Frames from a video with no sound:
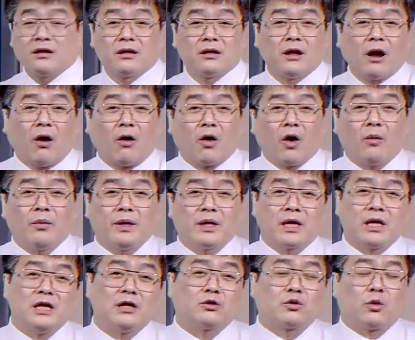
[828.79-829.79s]

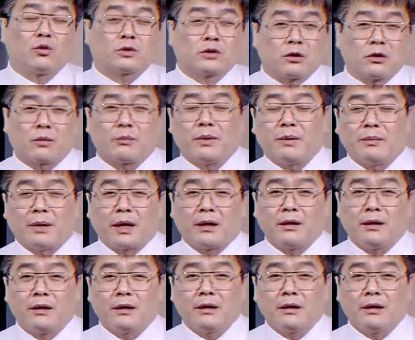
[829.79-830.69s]
영업이익이 1조 5천억 미만.